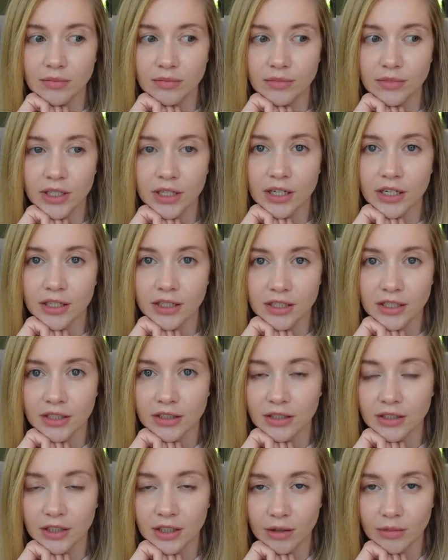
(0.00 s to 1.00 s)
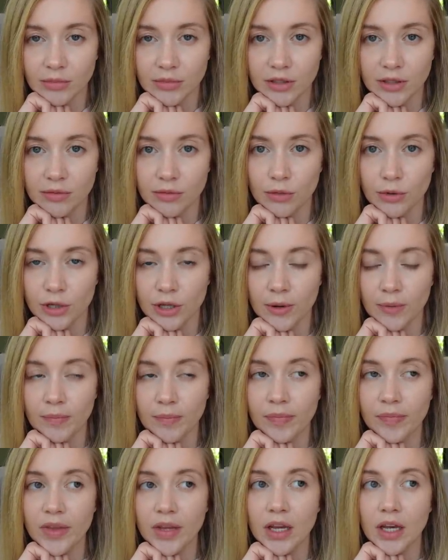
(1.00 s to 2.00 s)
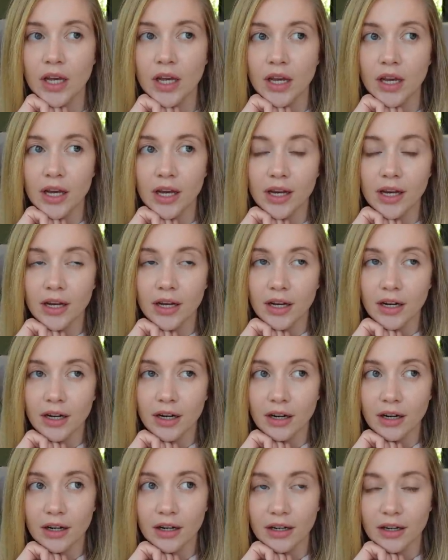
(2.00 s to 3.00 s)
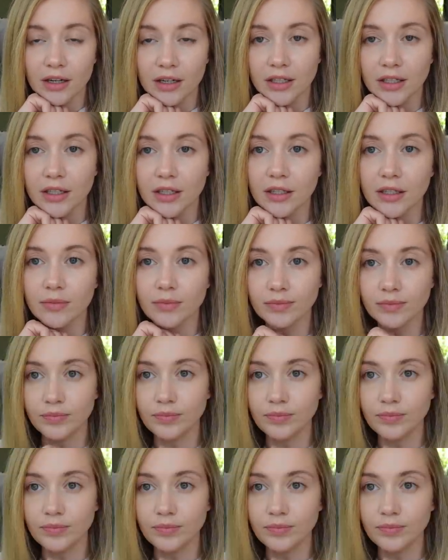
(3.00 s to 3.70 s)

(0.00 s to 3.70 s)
нет ли где-то там тревоги. А, и